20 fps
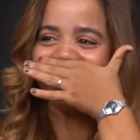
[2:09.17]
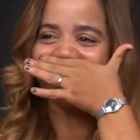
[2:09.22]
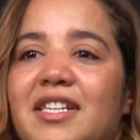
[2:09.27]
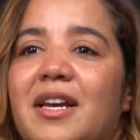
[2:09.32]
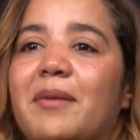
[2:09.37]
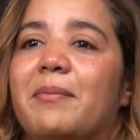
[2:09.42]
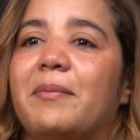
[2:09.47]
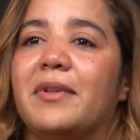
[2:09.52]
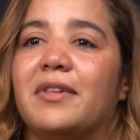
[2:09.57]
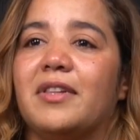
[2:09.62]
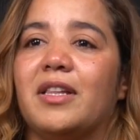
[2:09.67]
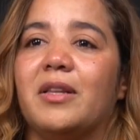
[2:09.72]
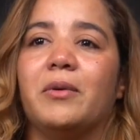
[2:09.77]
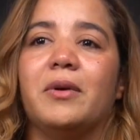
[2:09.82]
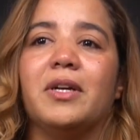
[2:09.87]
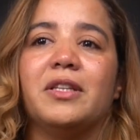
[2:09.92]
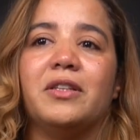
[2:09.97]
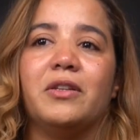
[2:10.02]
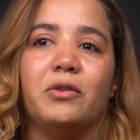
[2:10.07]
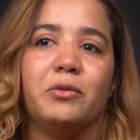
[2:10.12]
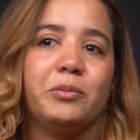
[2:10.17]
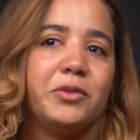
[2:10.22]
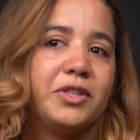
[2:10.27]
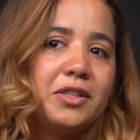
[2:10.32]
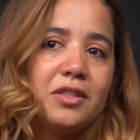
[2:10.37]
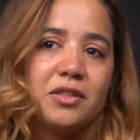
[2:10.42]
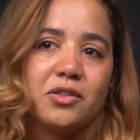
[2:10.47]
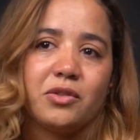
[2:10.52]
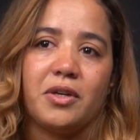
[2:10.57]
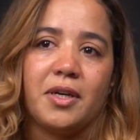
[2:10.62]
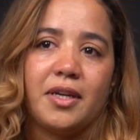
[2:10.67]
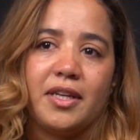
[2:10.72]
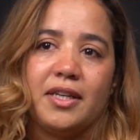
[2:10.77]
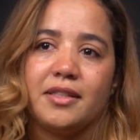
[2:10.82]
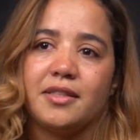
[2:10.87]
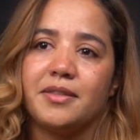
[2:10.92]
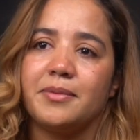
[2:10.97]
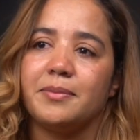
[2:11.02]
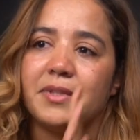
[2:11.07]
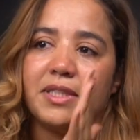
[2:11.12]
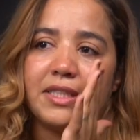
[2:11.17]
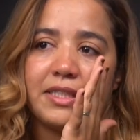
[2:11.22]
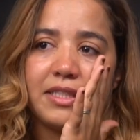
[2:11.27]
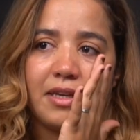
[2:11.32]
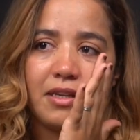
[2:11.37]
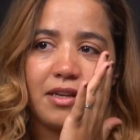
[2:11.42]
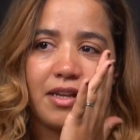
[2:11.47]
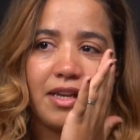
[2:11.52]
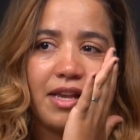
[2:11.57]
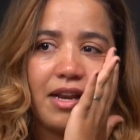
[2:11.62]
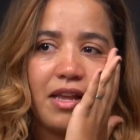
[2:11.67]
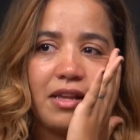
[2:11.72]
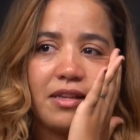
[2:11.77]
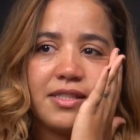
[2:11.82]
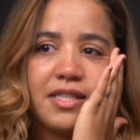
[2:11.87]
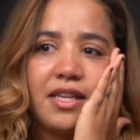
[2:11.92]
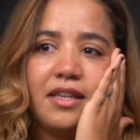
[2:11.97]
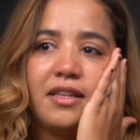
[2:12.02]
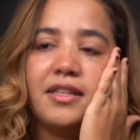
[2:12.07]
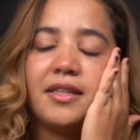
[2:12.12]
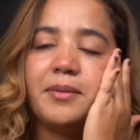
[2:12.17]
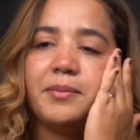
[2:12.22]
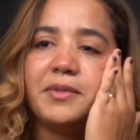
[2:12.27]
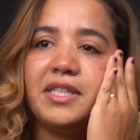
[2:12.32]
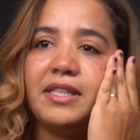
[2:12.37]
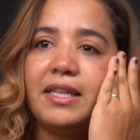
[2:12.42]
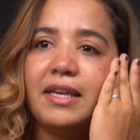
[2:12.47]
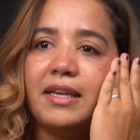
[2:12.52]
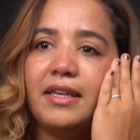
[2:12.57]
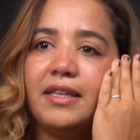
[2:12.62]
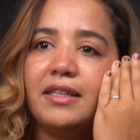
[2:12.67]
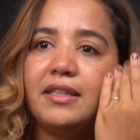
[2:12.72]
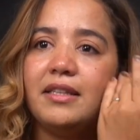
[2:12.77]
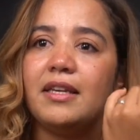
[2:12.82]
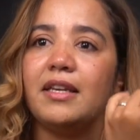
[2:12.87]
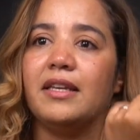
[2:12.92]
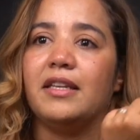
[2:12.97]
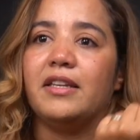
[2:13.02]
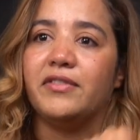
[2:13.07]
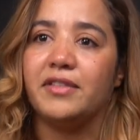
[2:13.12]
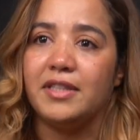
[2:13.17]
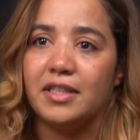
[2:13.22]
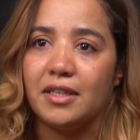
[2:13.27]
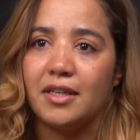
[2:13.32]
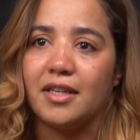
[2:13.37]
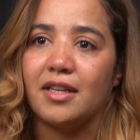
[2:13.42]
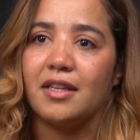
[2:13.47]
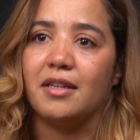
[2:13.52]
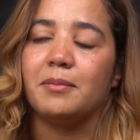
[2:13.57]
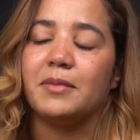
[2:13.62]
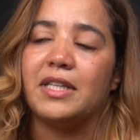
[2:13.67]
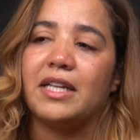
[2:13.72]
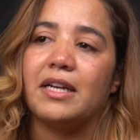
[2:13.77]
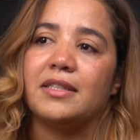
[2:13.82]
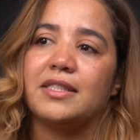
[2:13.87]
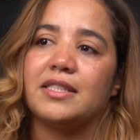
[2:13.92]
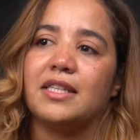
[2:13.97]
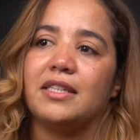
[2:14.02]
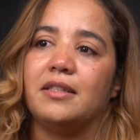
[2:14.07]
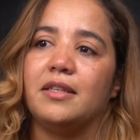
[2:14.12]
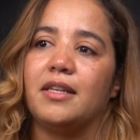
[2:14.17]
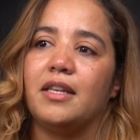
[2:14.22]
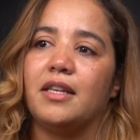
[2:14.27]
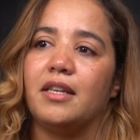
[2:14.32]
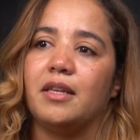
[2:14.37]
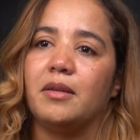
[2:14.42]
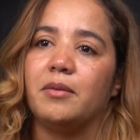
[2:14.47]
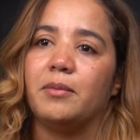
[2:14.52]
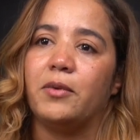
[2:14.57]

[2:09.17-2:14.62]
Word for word: تقبلت الوضع ومشيت قريت بديت كنقرا ساليت الابتدائي ديالي في ديك المدرسه ديال